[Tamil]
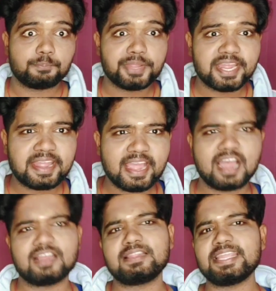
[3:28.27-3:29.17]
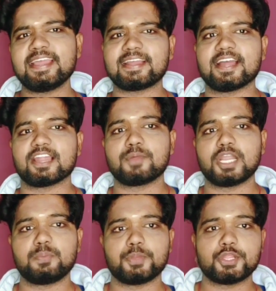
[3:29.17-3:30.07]
மிக அதிக
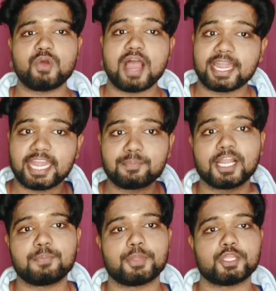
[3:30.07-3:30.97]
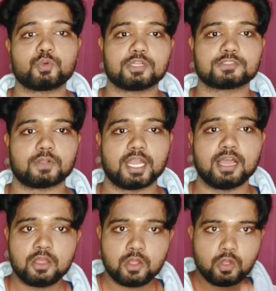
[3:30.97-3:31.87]
கனமழை பெய்யும் அடைமழை பெய்யும் கூட
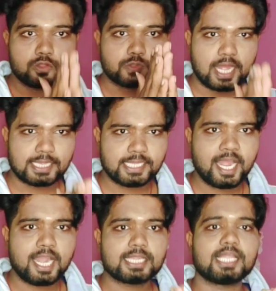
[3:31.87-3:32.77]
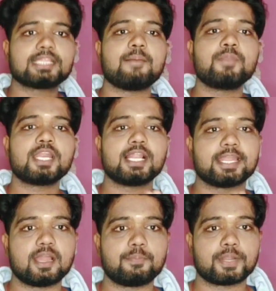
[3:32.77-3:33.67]
சொல்லலாம் ஸோ அந்த காலத்துல
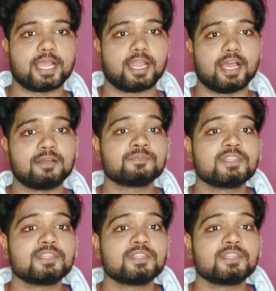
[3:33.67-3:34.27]
தமிழர்கள் என்ன பண்ணாங்கன்னா